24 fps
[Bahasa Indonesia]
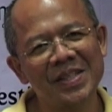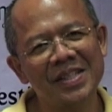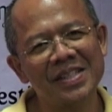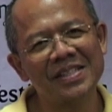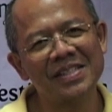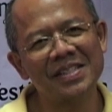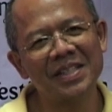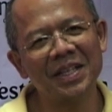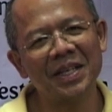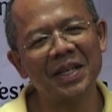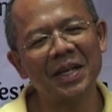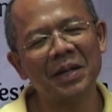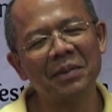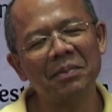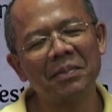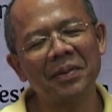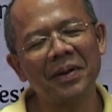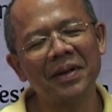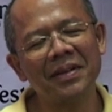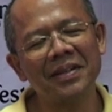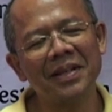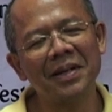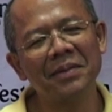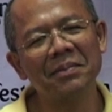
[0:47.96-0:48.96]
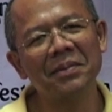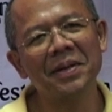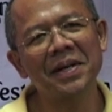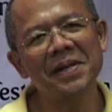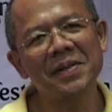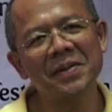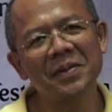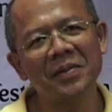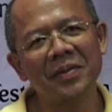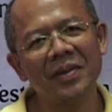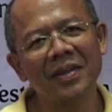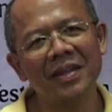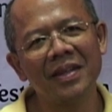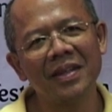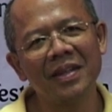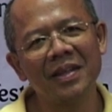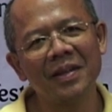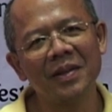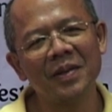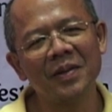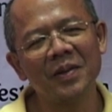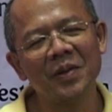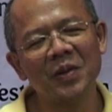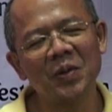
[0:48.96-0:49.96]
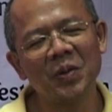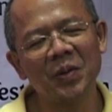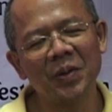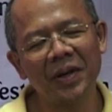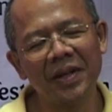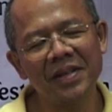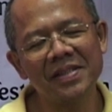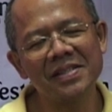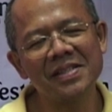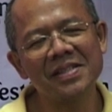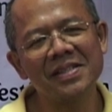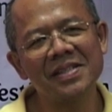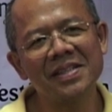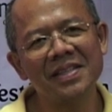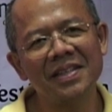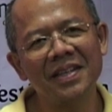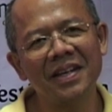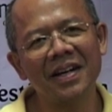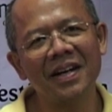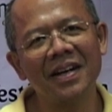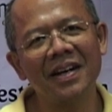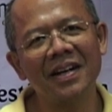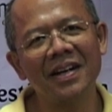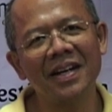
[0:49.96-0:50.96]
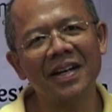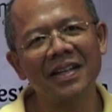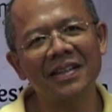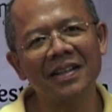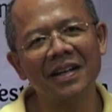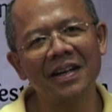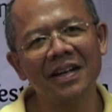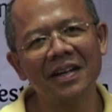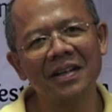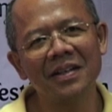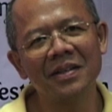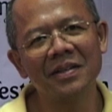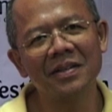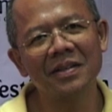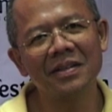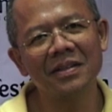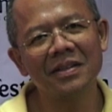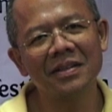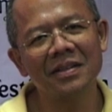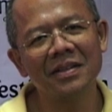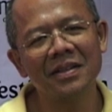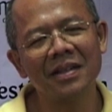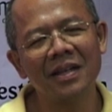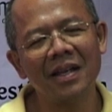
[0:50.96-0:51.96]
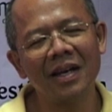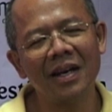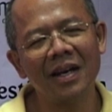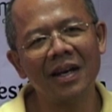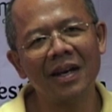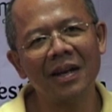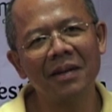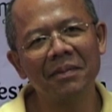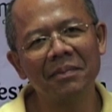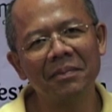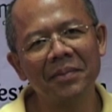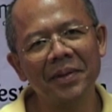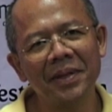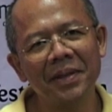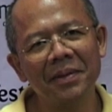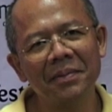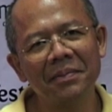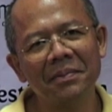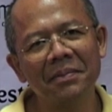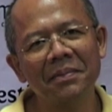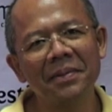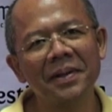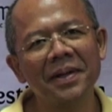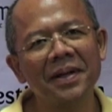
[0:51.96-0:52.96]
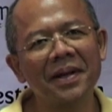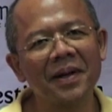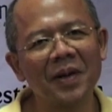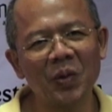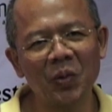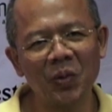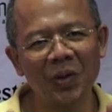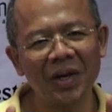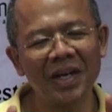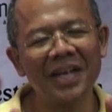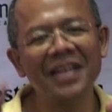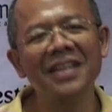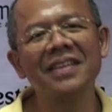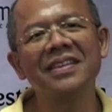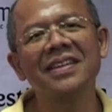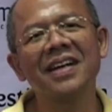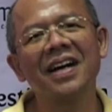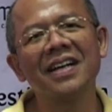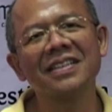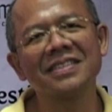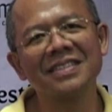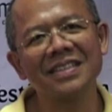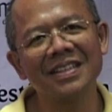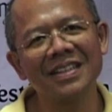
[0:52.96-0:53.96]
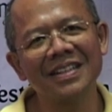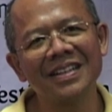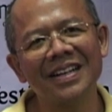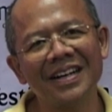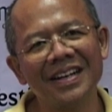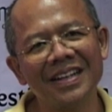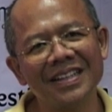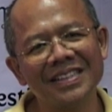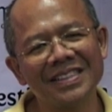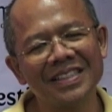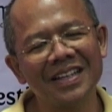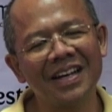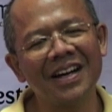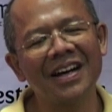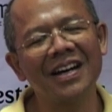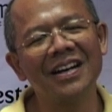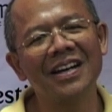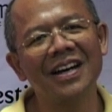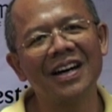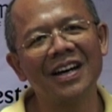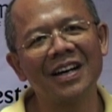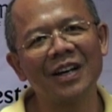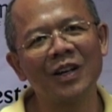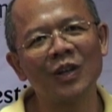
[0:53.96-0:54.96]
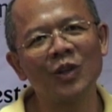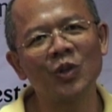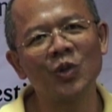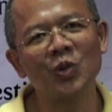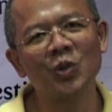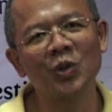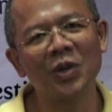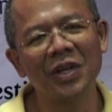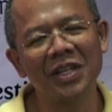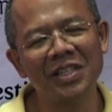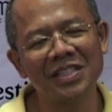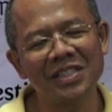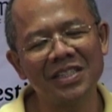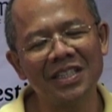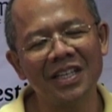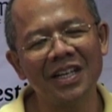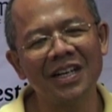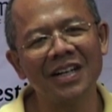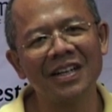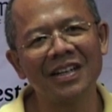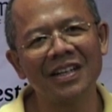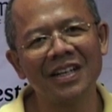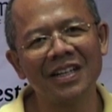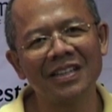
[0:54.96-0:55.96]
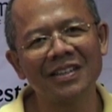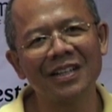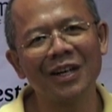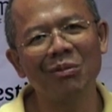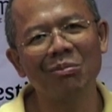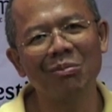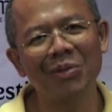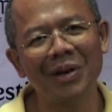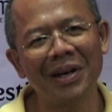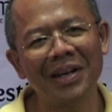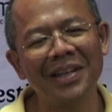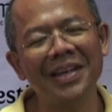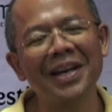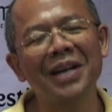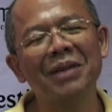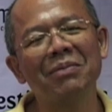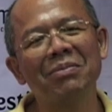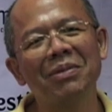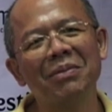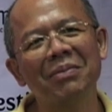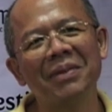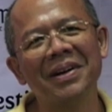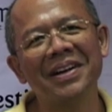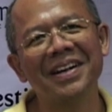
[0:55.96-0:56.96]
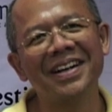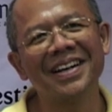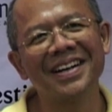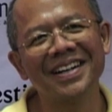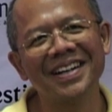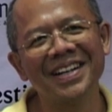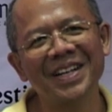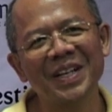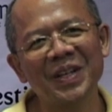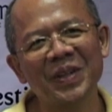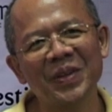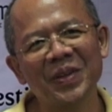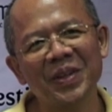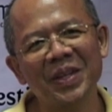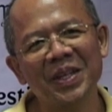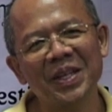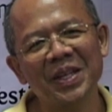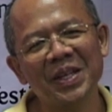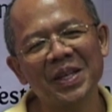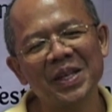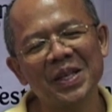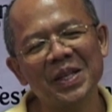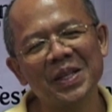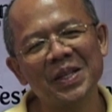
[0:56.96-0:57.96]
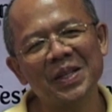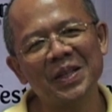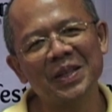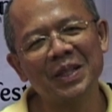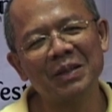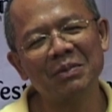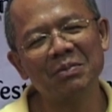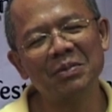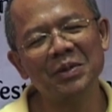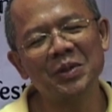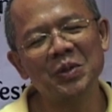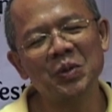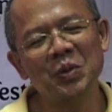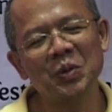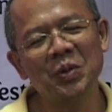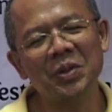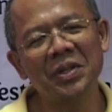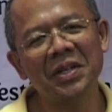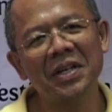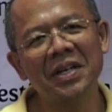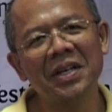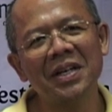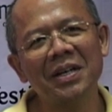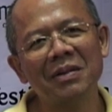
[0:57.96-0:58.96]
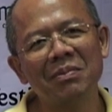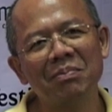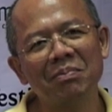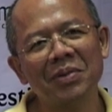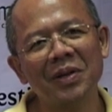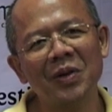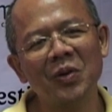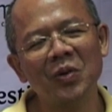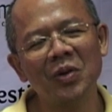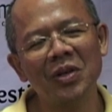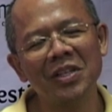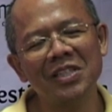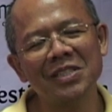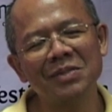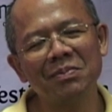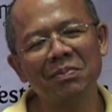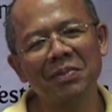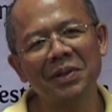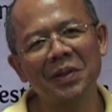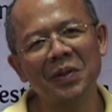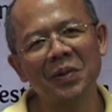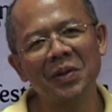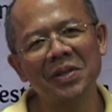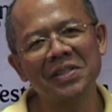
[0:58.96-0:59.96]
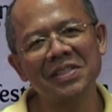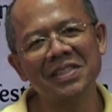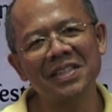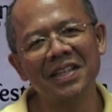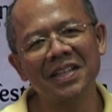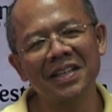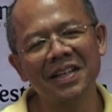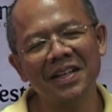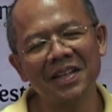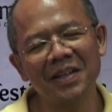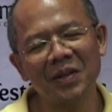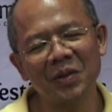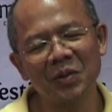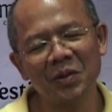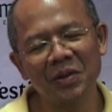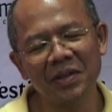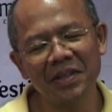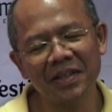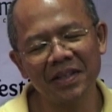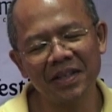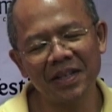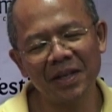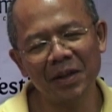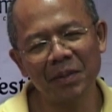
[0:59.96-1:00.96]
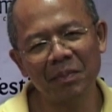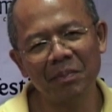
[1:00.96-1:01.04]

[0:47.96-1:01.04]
Sehingga pertama, turis yang datang lebih berkualitas dari sekedar turis yang datang melihat pemandangan, tapi juga penulis-penulis tingkat dunia,